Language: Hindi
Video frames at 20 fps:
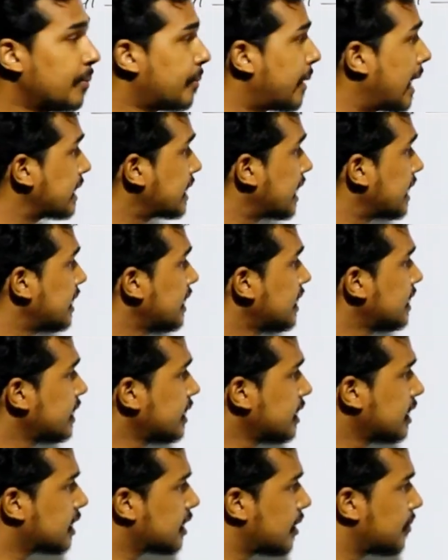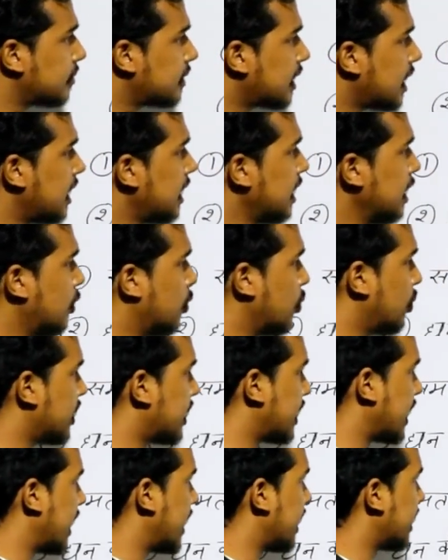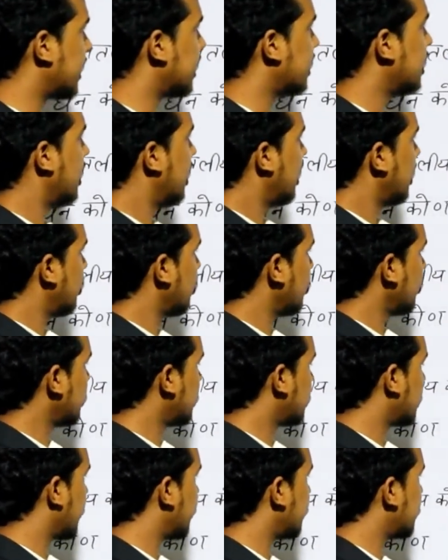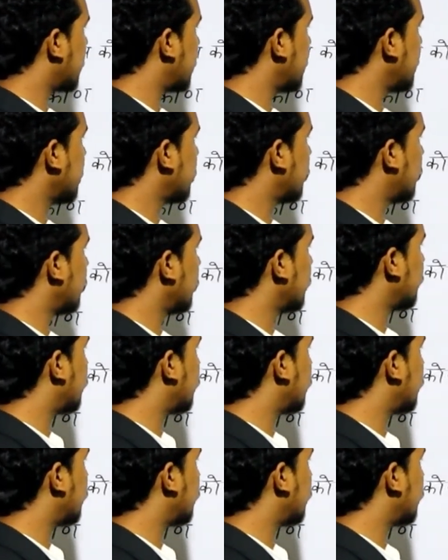बात आती है सर समतलीय कोण क्या है देखो समतलीय कोण